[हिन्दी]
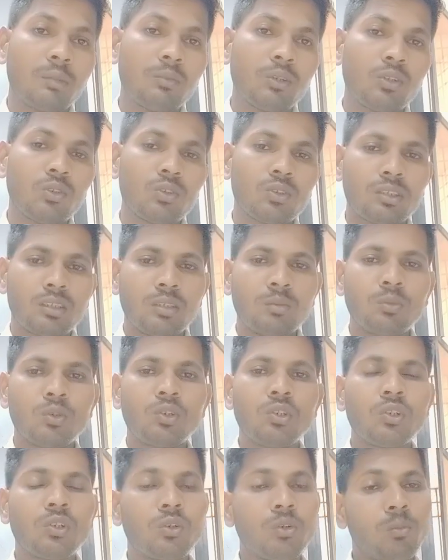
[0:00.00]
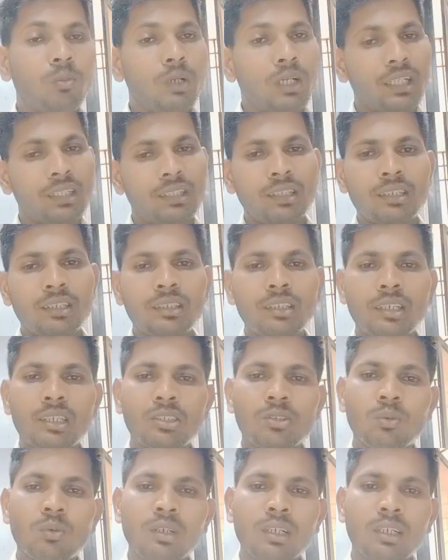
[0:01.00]
में दोस्त इम्यूनिटी को बेहतर तरीके
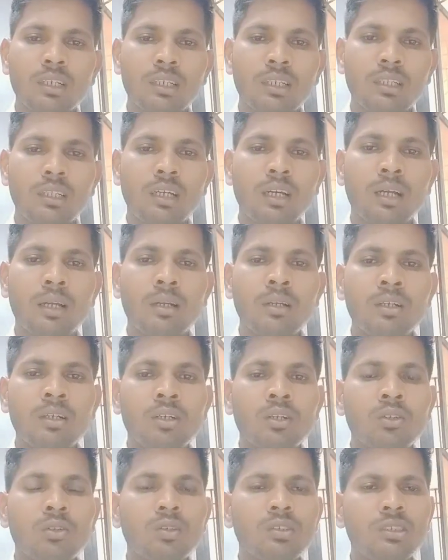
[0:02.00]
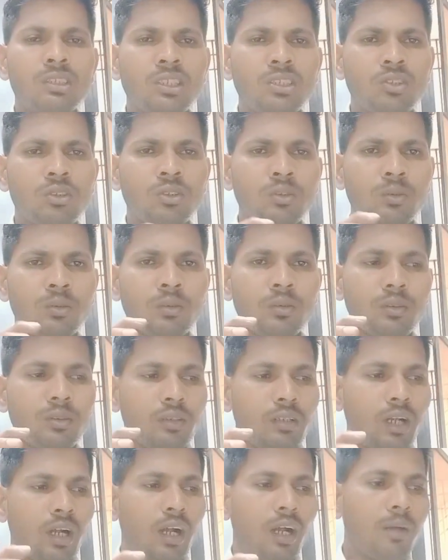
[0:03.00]
से वर्क करता है दोस्त ये जो
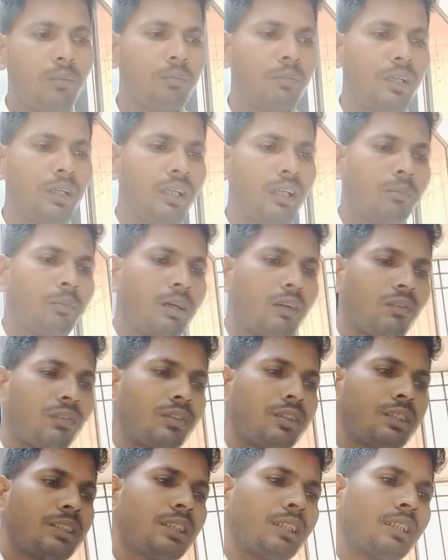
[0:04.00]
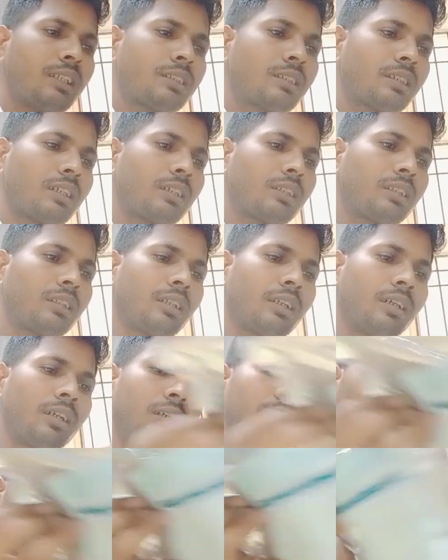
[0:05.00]
आप एक बार फिर से देख सकते हैं
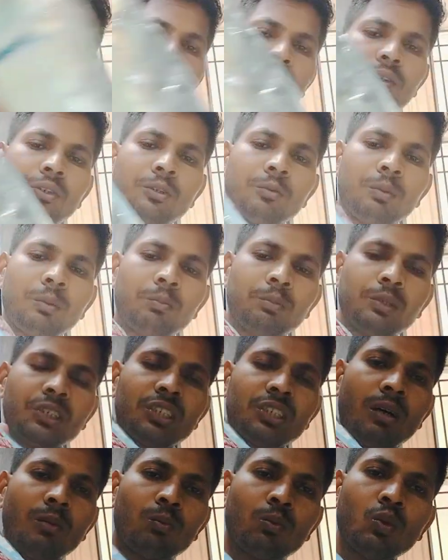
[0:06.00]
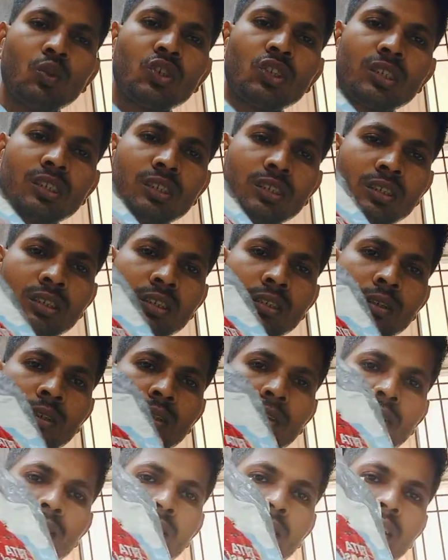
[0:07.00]
कि फाइटोटमी बीटा बूस्ट
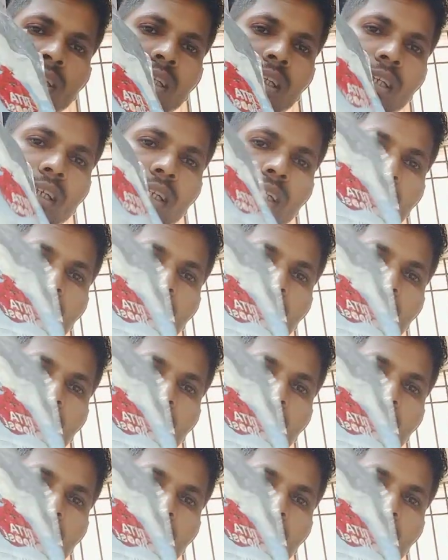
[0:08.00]
एक